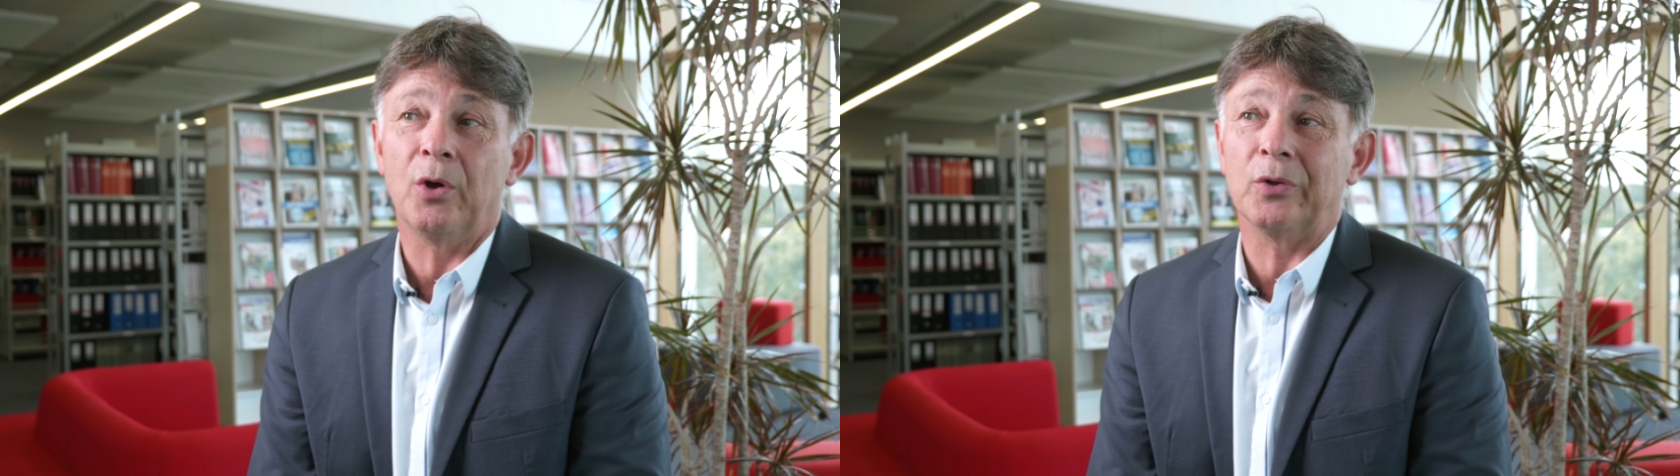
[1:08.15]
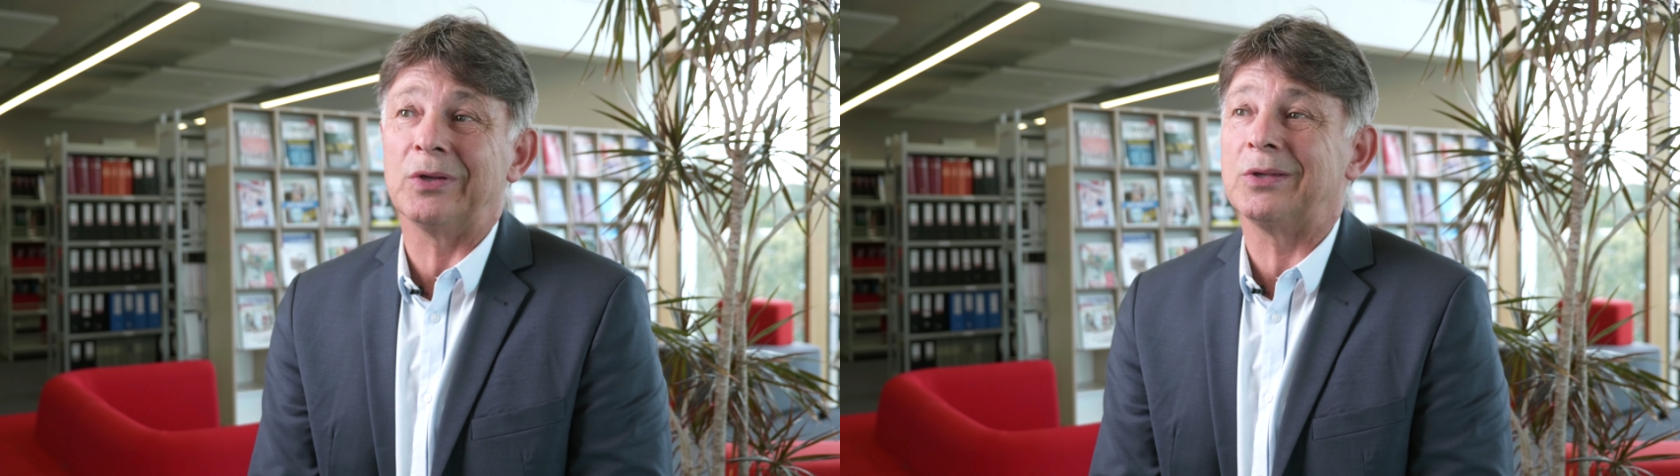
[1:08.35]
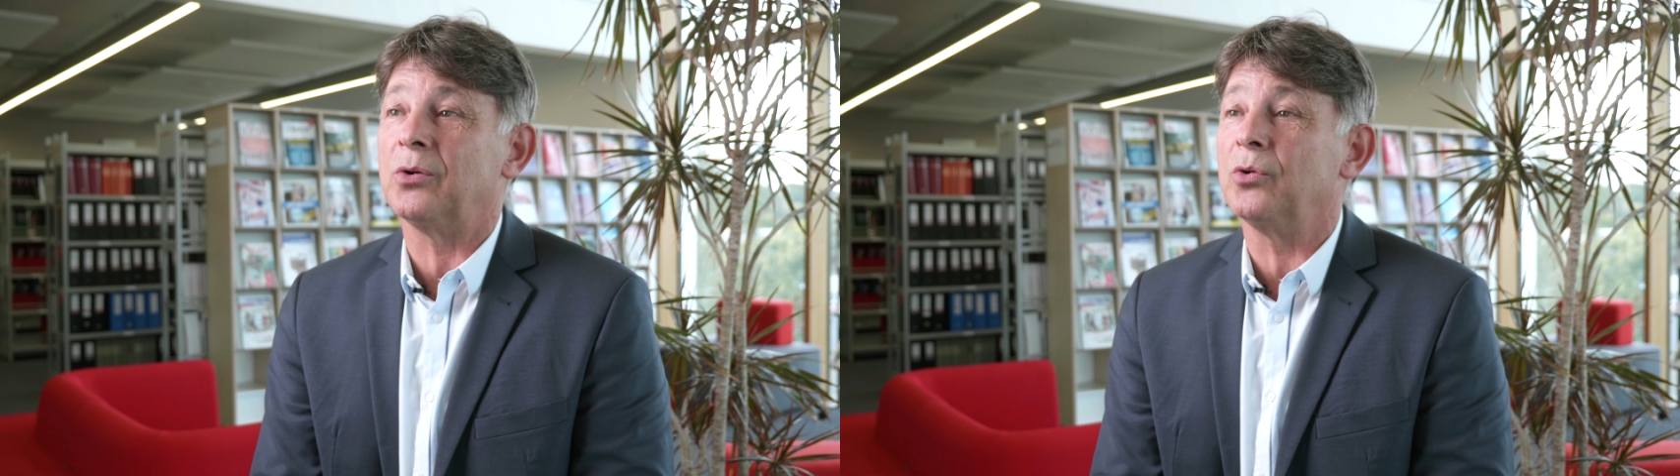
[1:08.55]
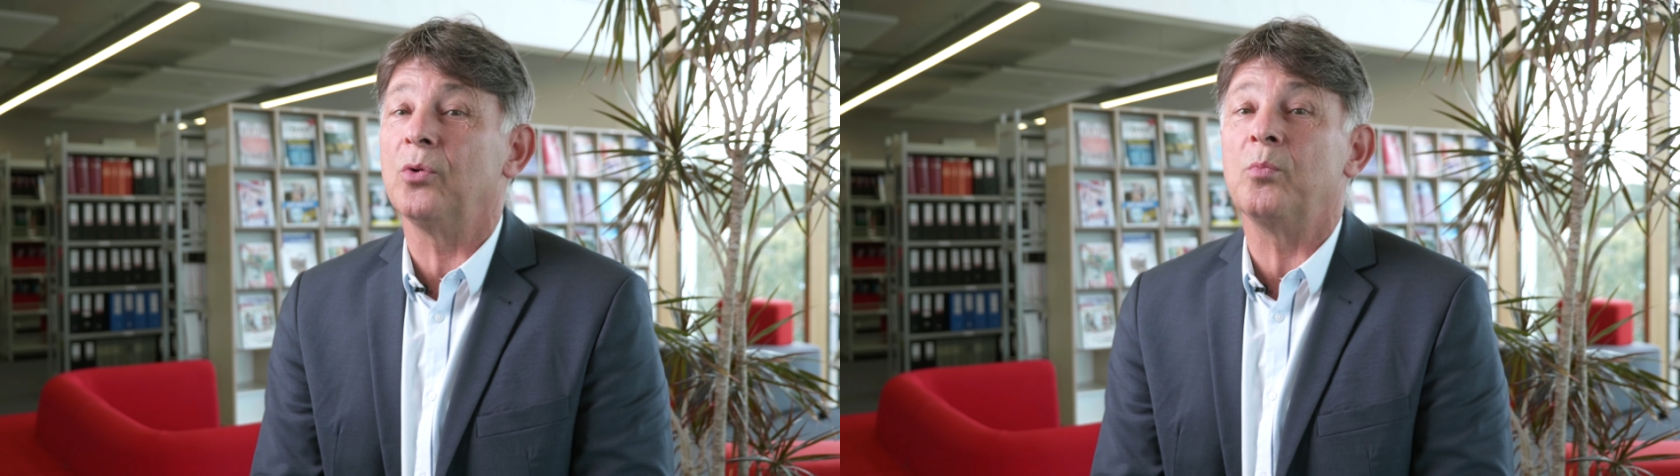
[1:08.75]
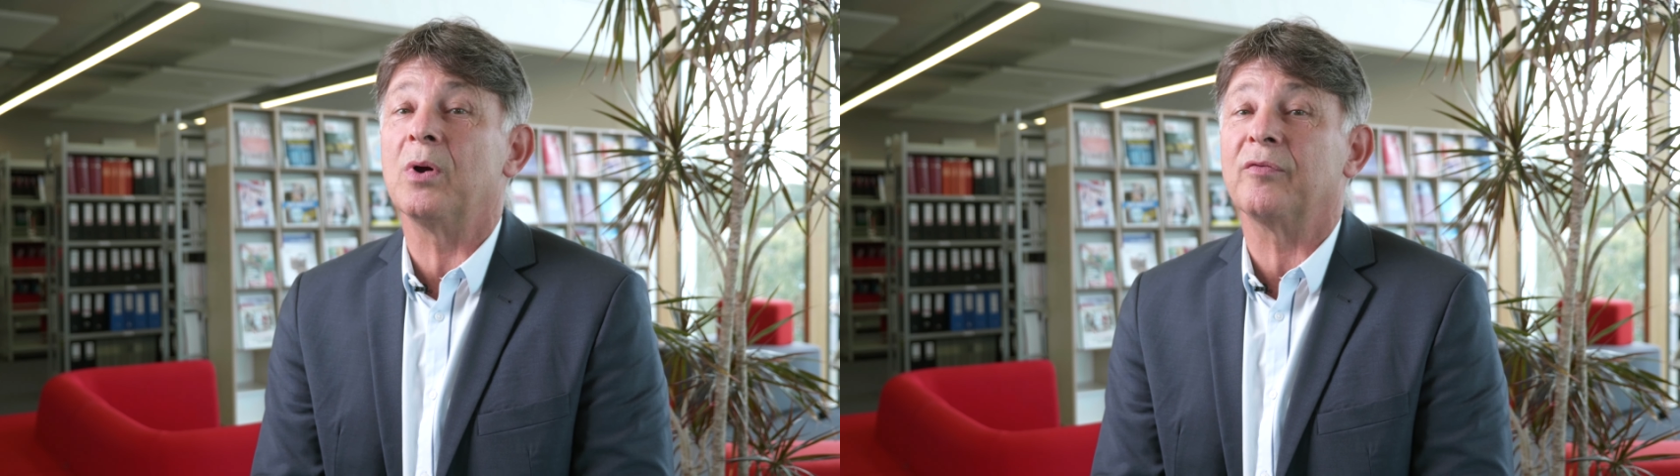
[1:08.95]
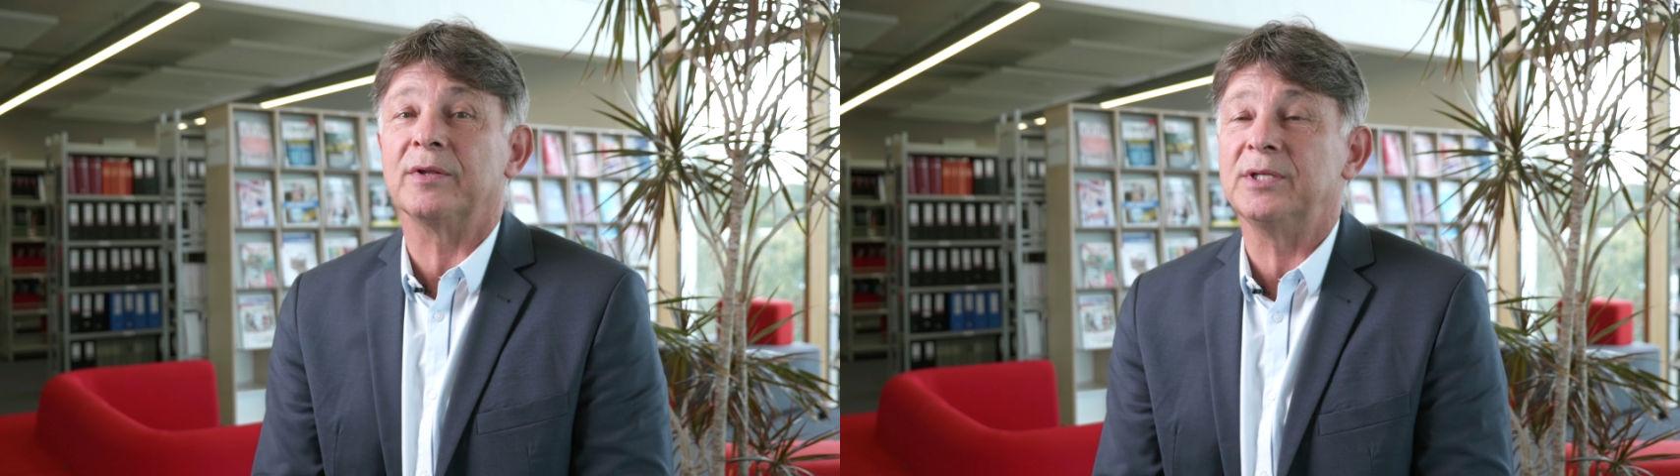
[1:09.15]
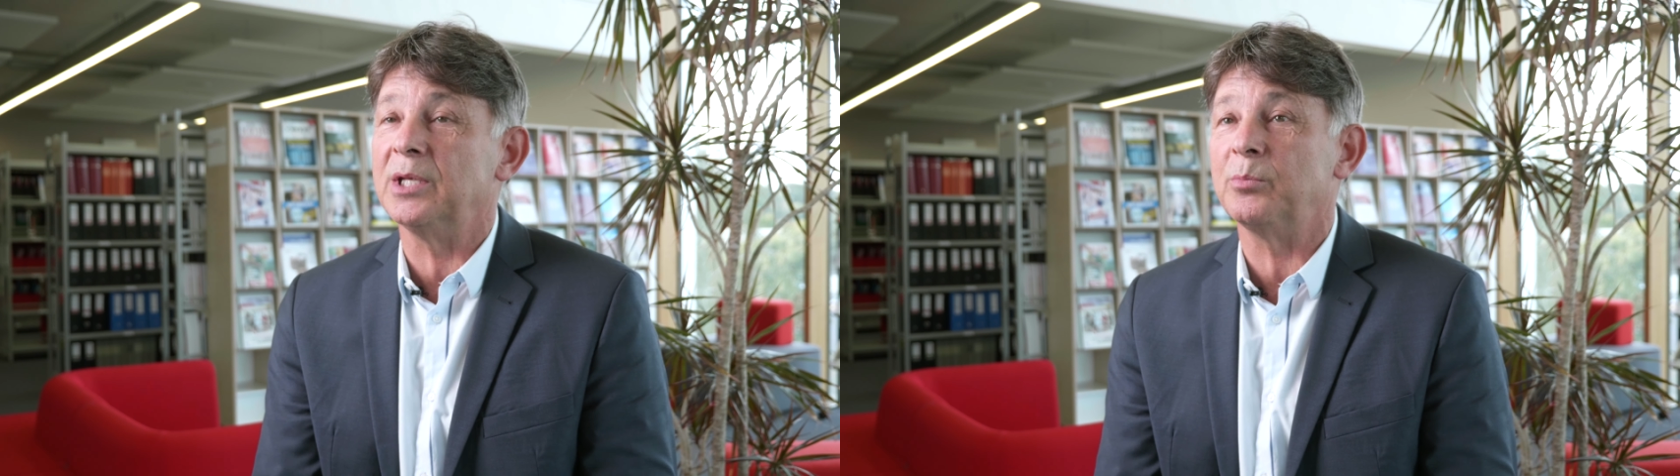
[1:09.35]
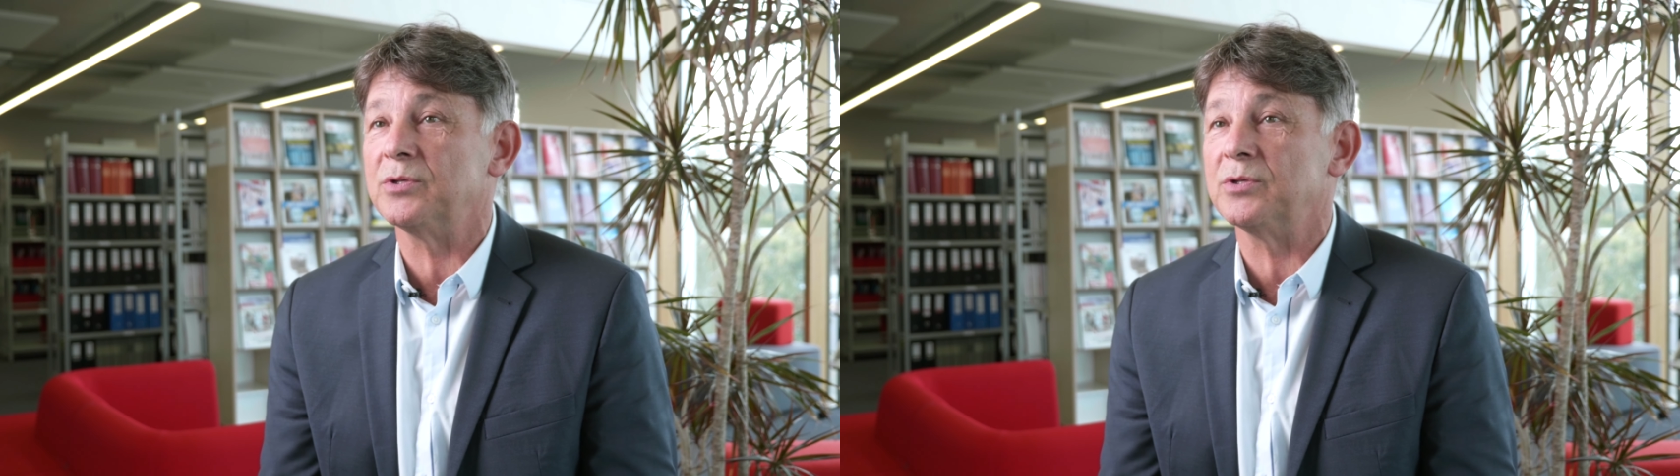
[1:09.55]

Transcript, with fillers: en étant le moins fatigués